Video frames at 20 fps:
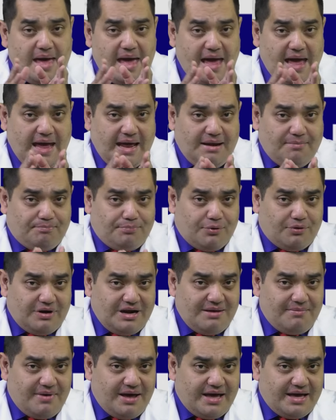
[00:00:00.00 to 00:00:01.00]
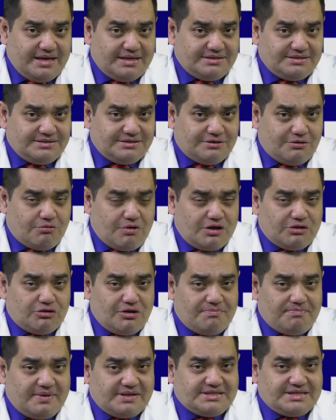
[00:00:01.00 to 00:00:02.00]
El problema es cuando
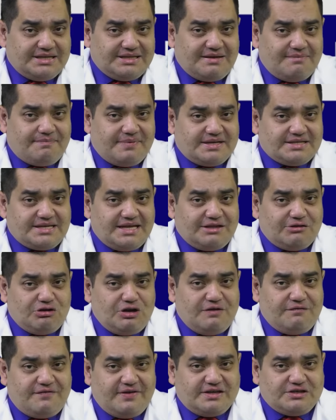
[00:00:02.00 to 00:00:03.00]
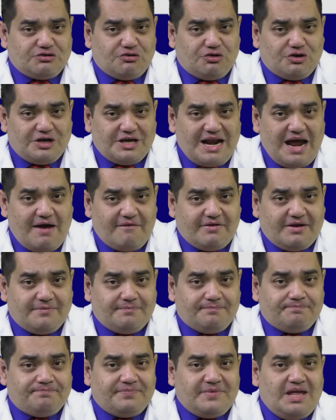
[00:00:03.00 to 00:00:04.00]
el paciente presenta una infección grave.
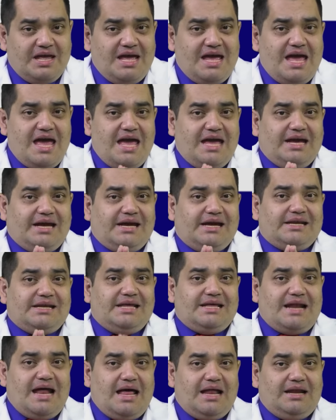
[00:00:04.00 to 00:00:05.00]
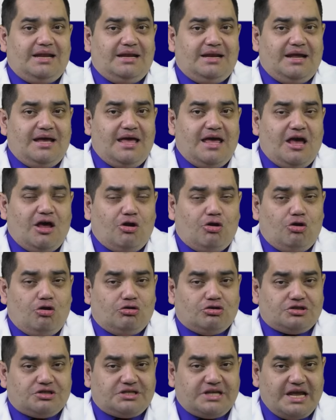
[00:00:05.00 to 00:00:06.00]
En general,
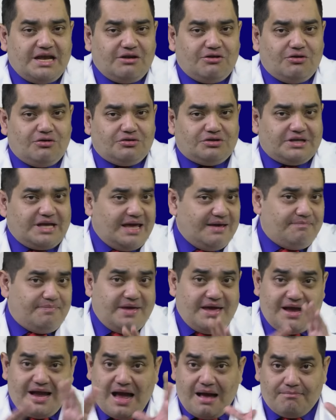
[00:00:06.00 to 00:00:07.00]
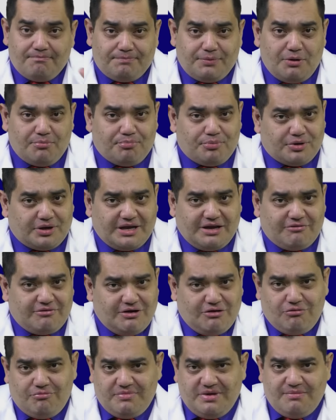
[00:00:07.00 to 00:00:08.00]
los signos, que es bien amplio, porque no
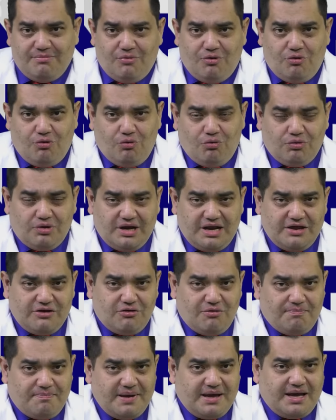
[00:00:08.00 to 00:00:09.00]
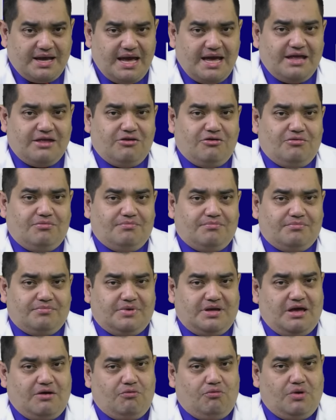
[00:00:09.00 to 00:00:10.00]
es lo mismo un niño pequeño
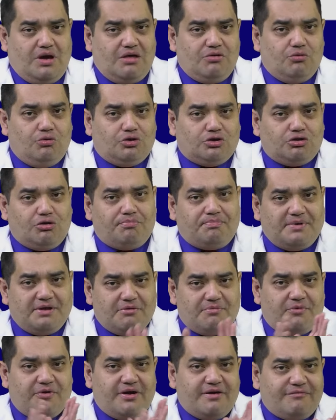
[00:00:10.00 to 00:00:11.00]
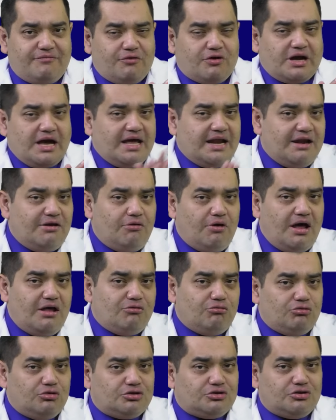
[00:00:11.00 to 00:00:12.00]
que un adulto, pero voy a enfocar en los
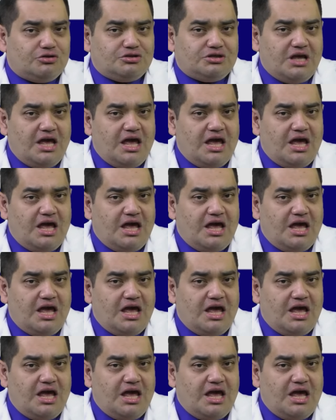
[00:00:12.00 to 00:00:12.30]
adultos,